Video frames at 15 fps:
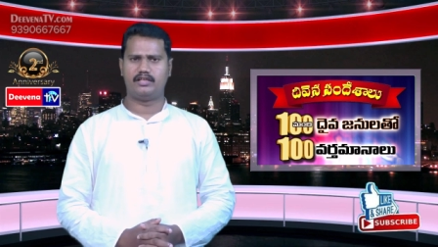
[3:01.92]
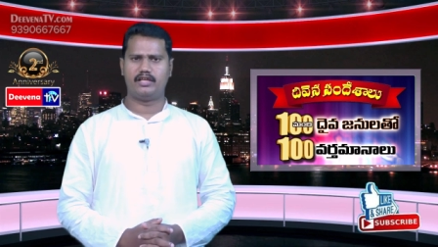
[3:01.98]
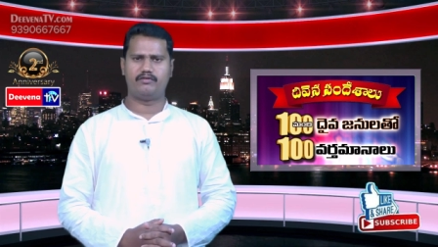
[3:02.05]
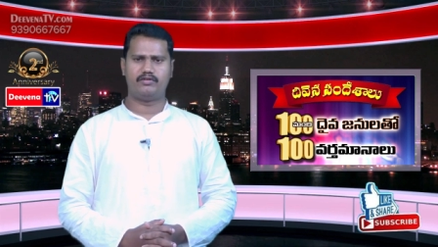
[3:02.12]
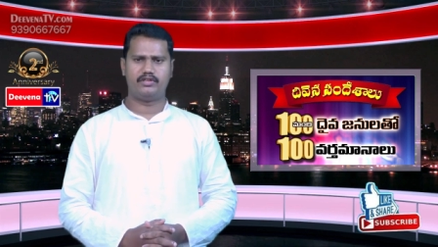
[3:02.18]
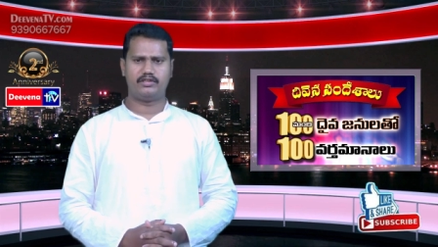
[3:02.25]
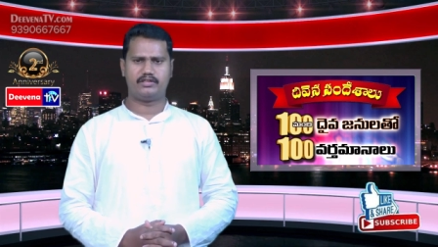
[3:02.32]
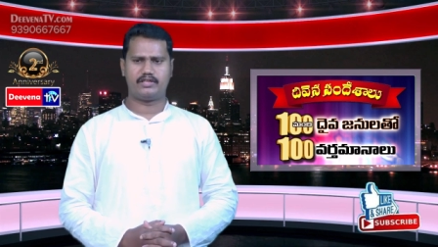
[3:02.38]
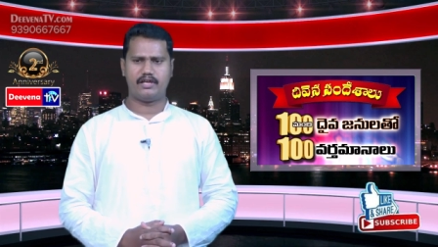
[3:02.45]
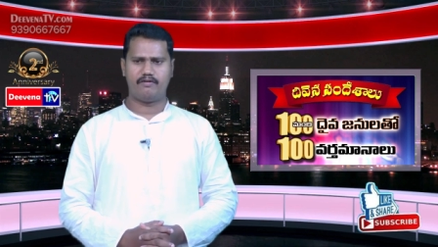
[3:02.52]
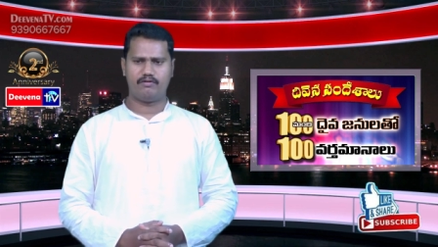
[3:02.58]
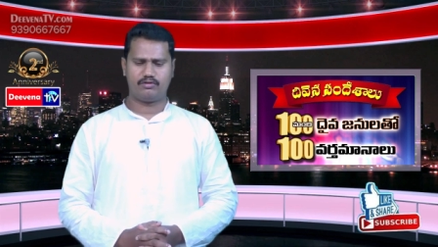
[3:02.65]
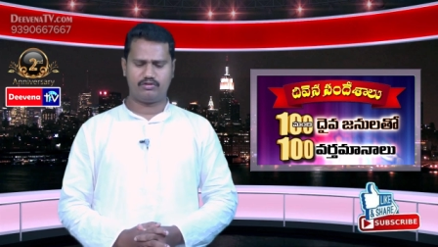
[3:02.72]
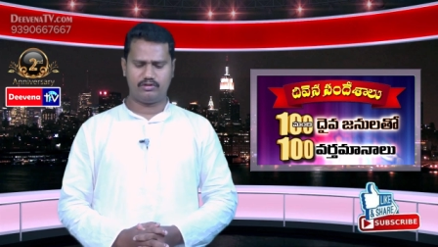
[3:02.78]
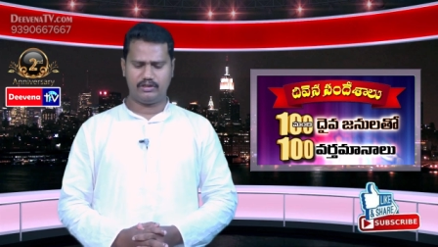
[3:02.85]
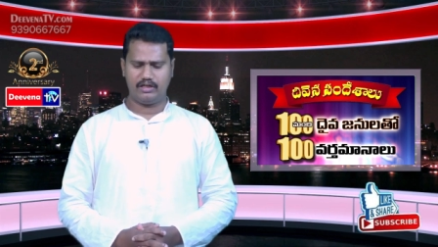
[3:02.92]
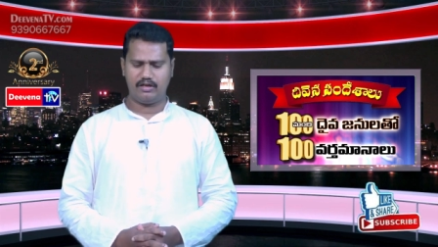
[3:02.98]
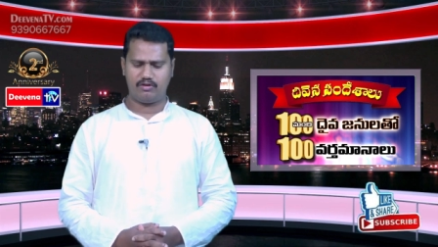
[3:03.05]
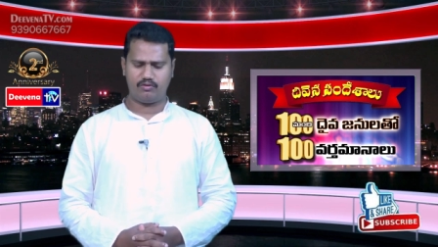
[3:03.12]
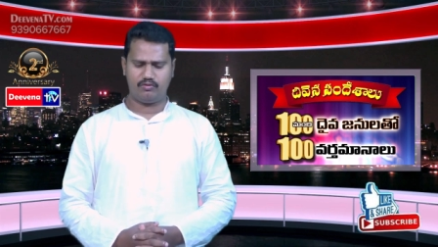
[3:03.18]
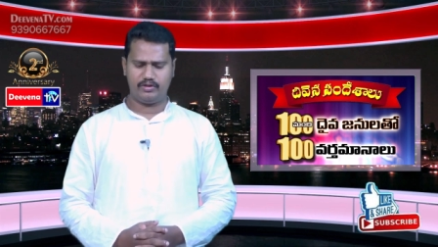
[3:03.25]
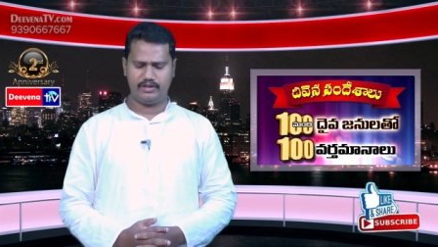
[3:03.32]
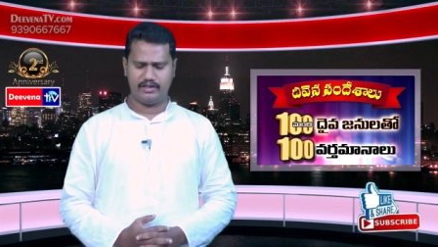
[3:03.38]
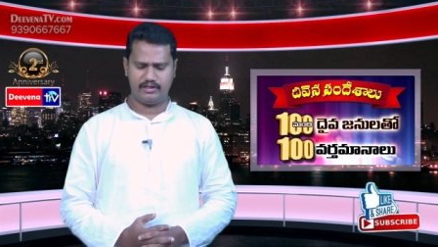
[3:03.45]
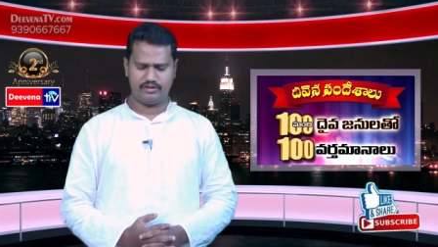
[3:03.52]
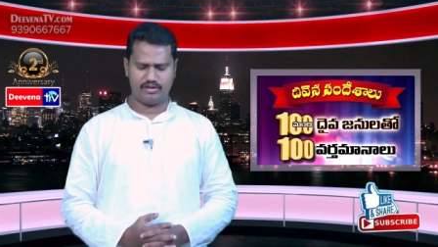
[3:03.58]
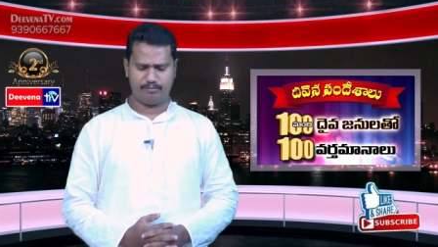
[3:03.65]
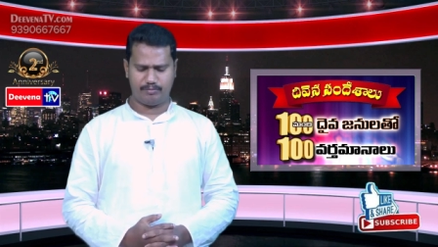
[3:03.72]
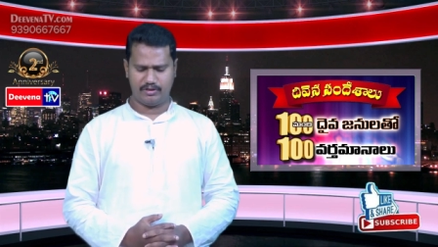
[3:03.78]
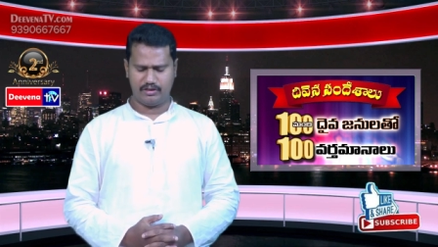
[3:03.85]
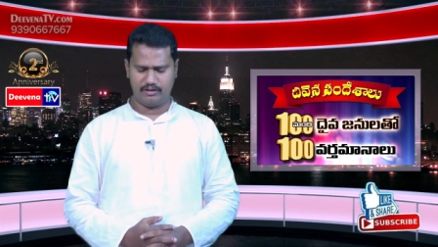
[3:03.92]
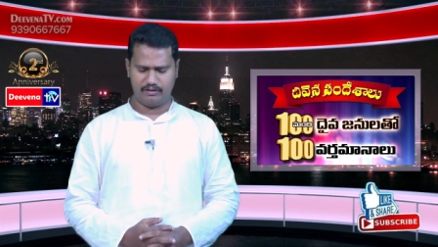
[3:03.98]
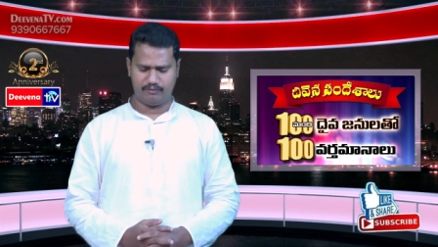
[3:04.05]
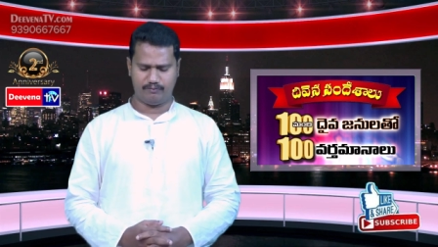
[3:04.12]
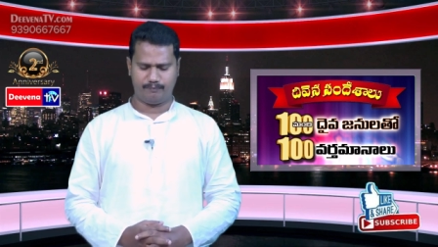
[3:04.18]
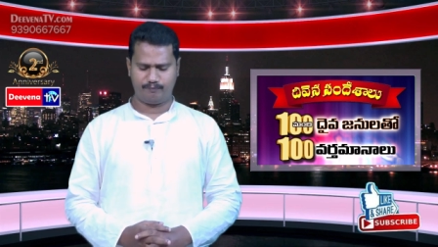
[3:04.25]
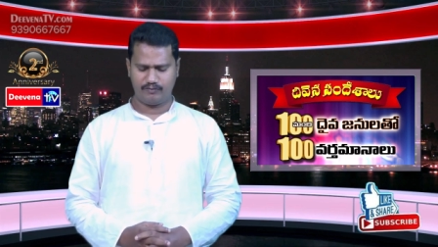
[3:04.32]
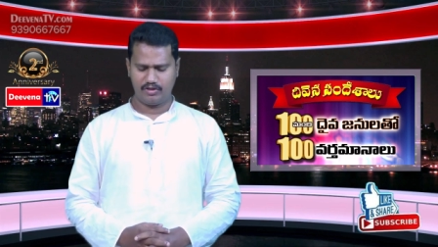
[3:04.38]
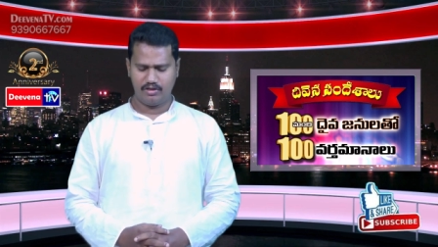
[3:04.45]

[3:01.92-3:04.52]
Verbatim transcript: దేవుని సేవకుడిగా రూఢిగా చెప్పగలను